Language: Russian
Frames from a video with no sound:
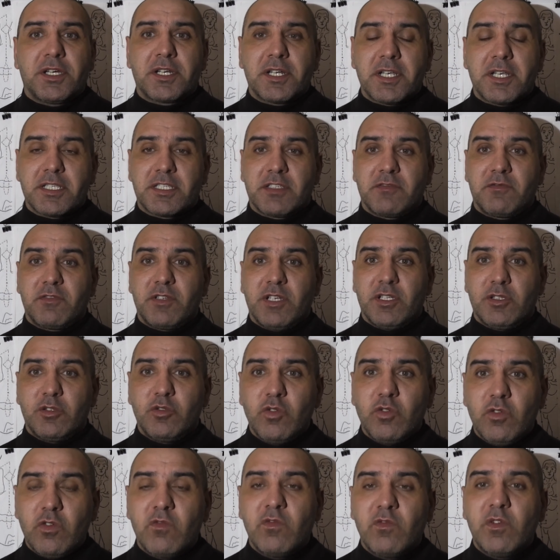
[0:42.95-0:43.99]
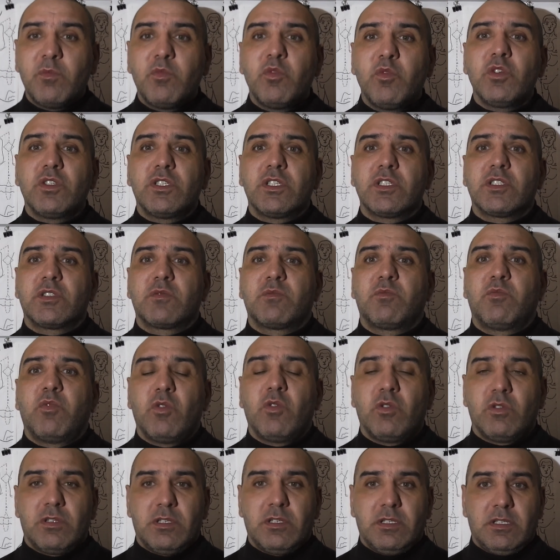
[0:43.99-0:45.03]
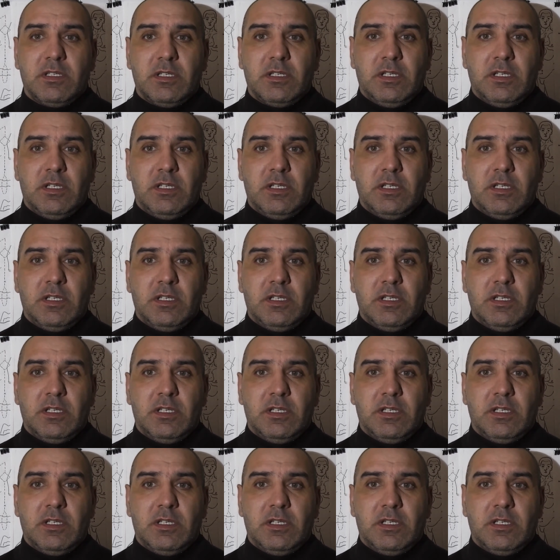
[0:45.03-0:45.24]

раза в году, вы будете с полной